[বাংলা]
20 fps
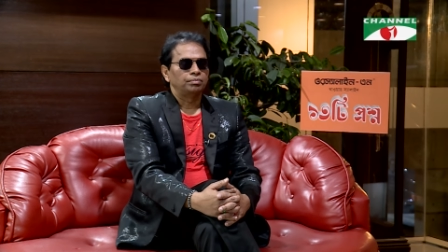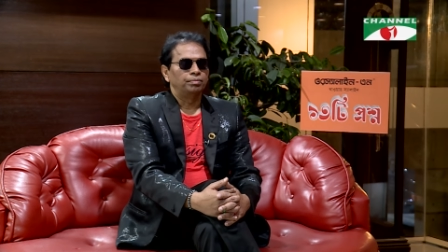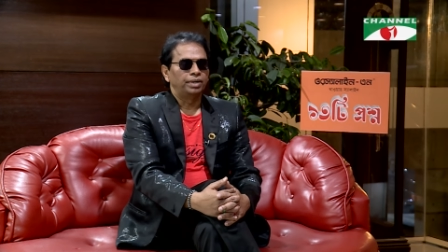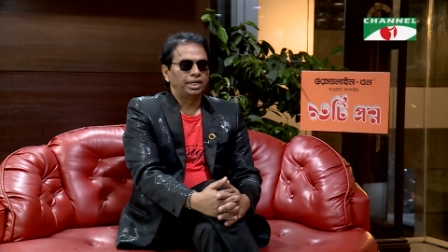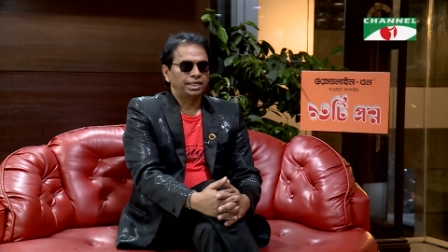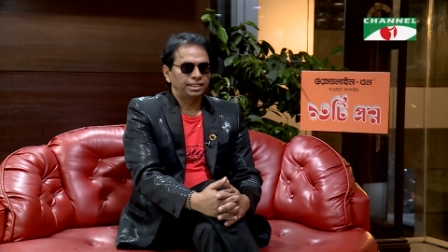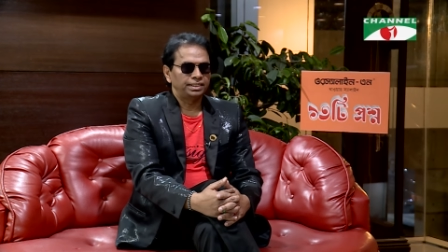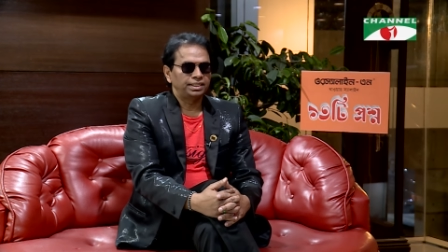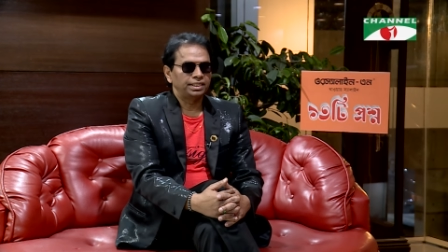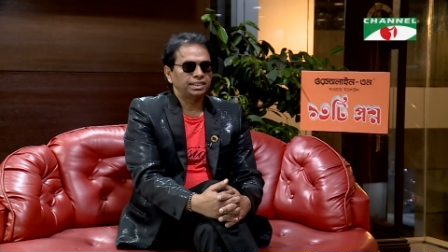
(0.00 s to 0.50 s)

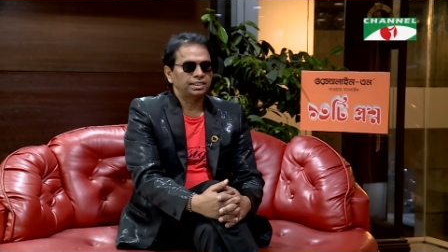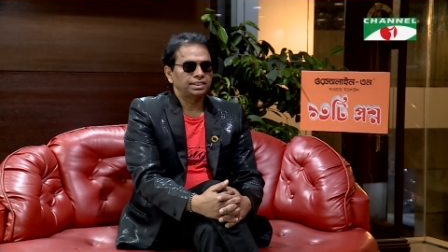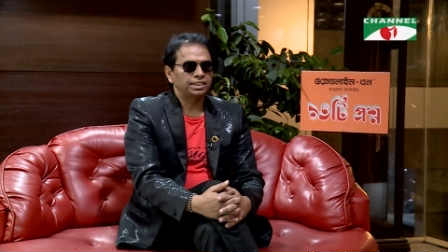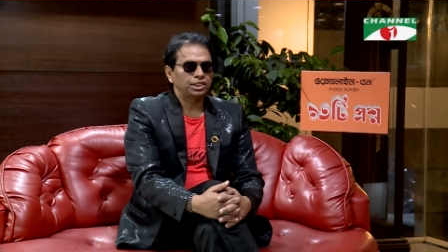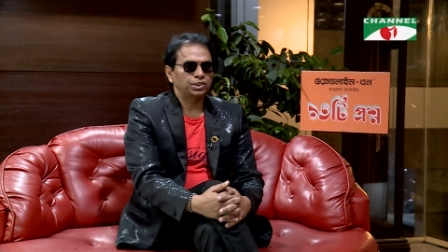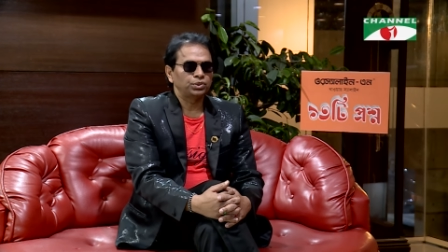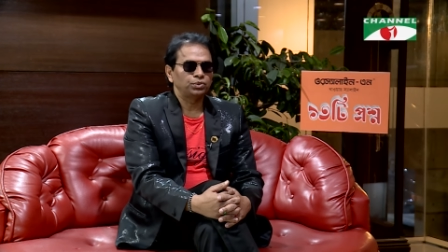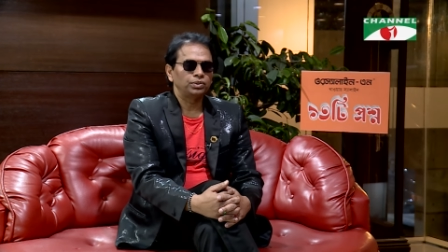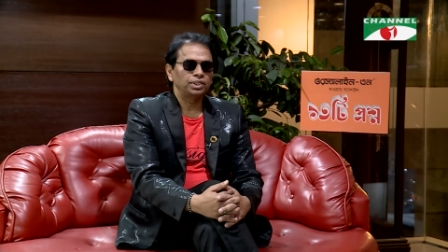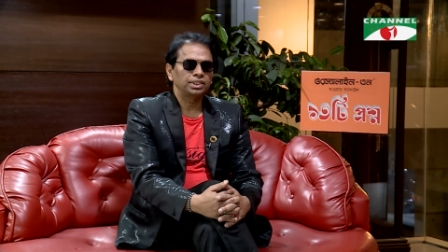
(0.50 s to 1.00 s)
বাইরে থেকে যা
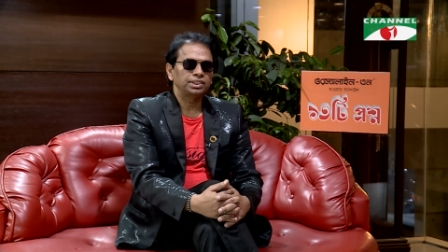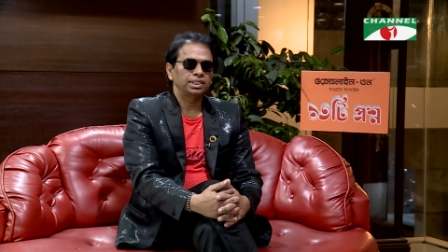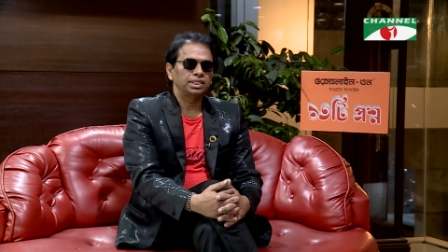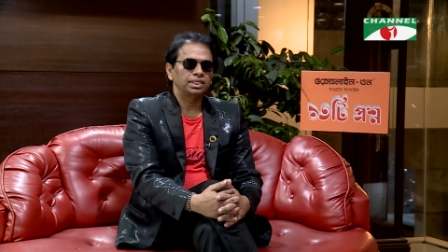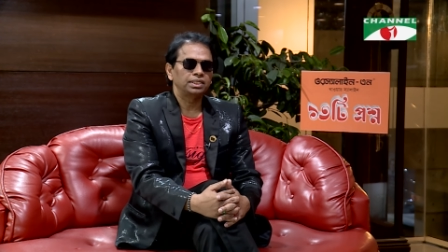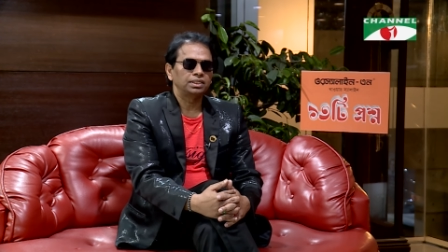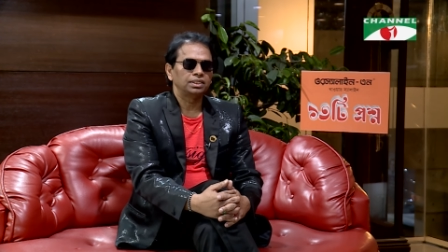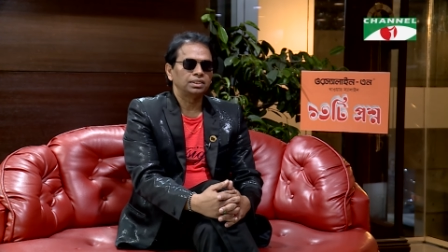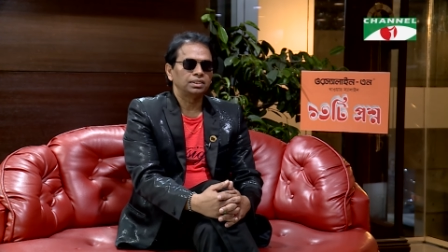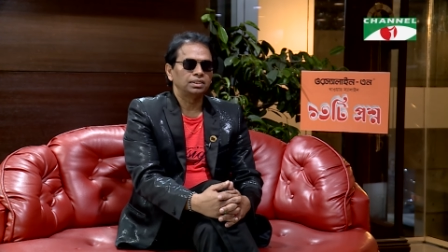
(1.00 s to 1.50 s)
শোনা
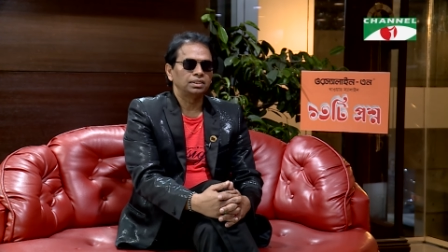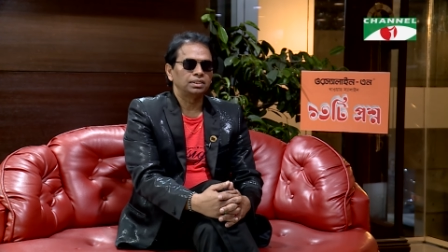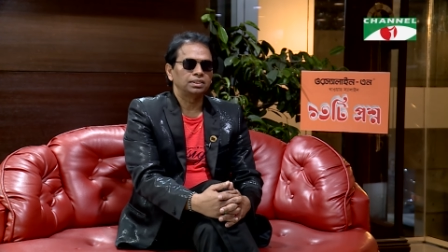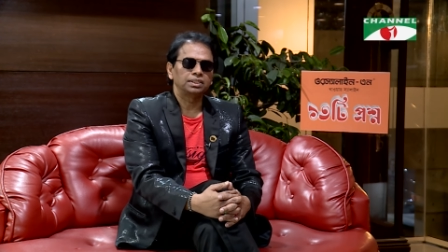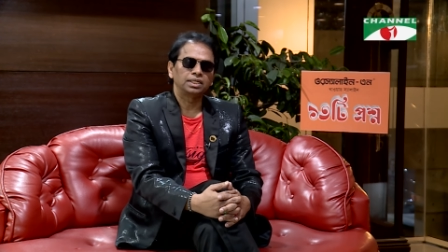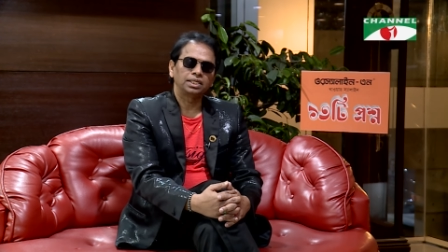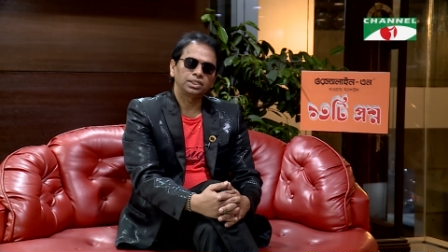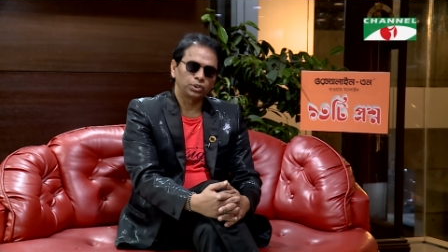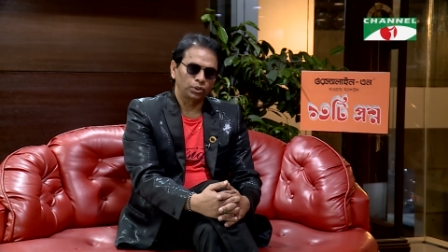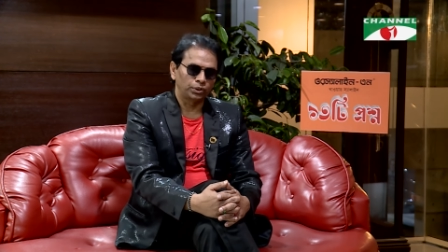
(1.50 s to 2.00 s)
যায়
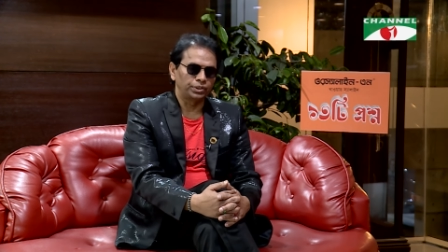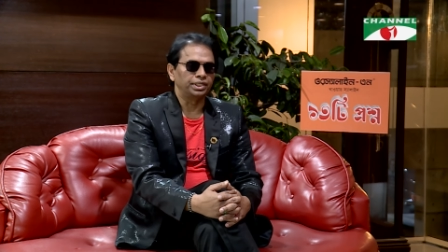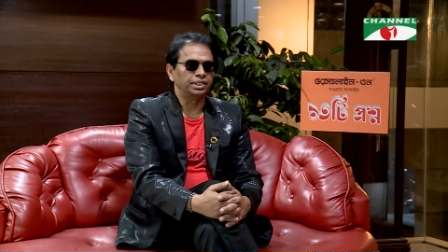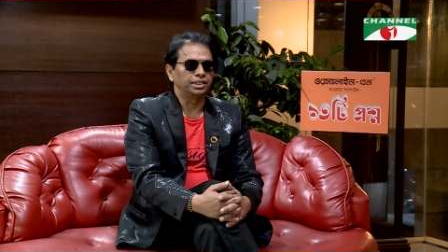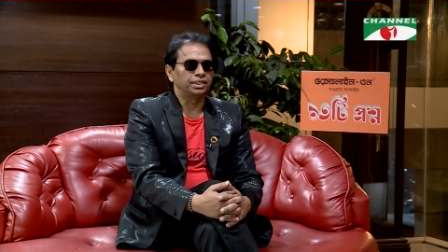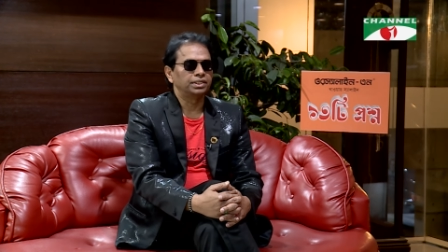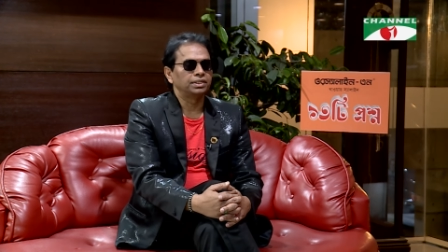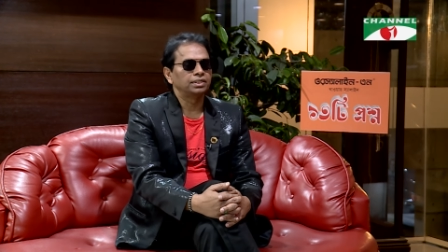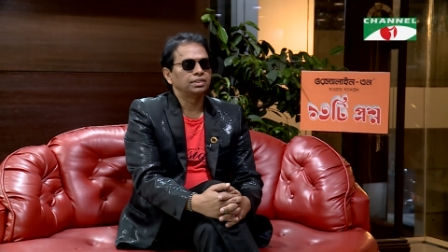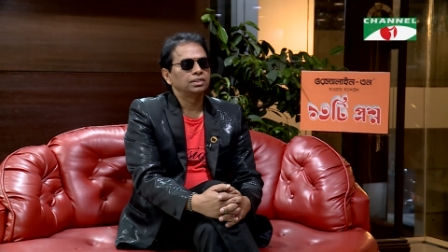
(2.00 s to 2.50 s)
তা সঠিক